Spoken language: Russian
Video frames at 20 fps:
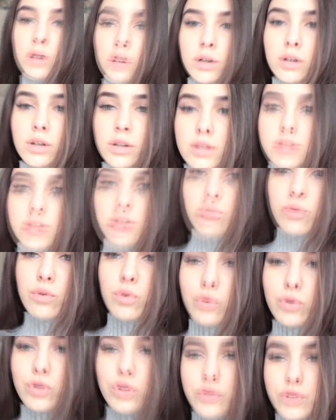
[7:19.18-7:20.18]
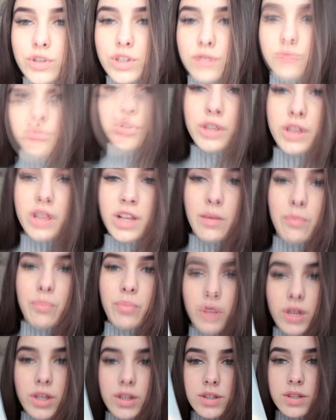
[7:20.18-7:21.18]
э, целую кучу всего для
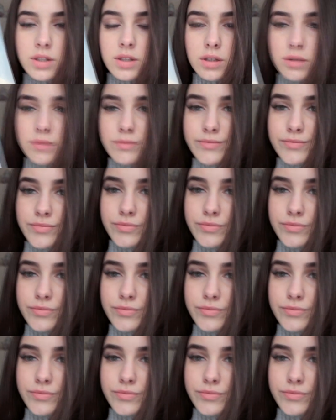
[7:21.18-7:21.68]
пиццы.